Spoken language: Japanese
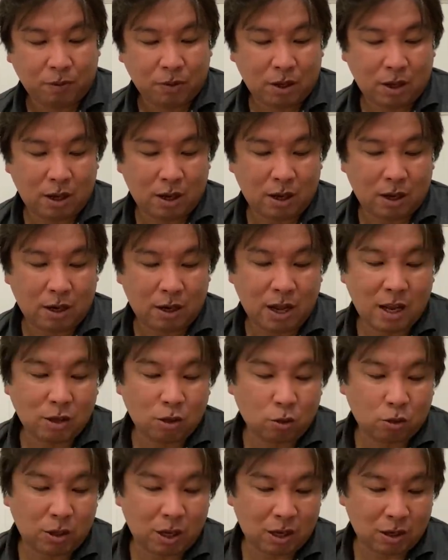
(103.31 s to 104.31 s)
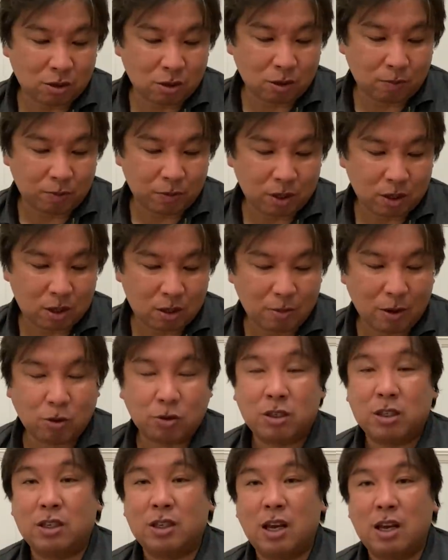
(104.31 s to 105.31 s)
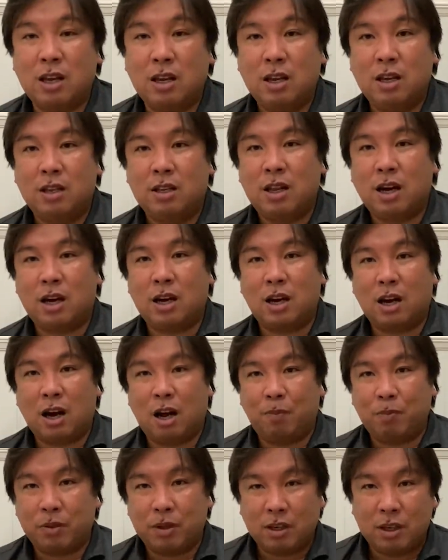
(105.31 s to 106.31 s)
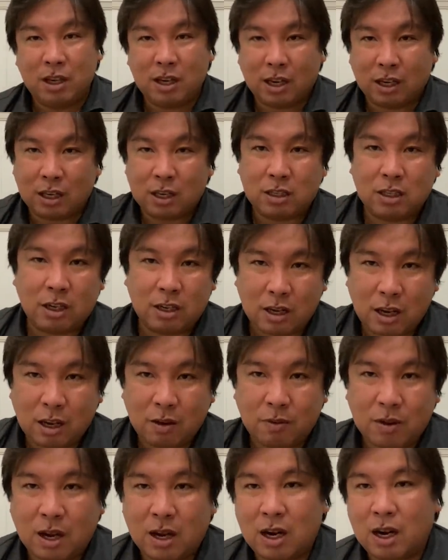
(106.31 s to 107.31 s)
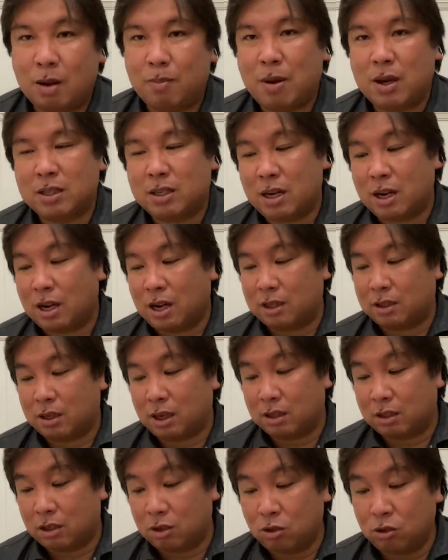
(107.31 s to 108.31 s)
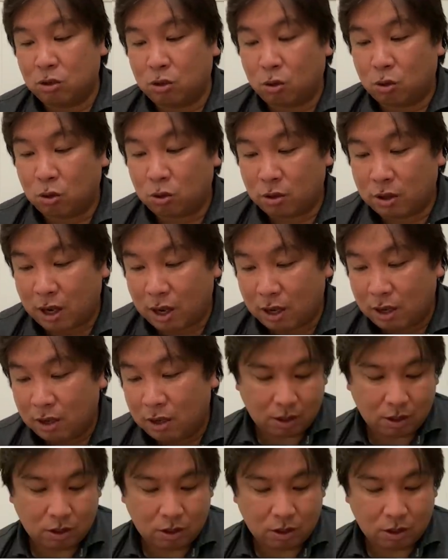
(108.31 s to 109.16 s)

えー、連動できず、島内にね、なかなかいい形でね、なかなか回せなかったっていうところで、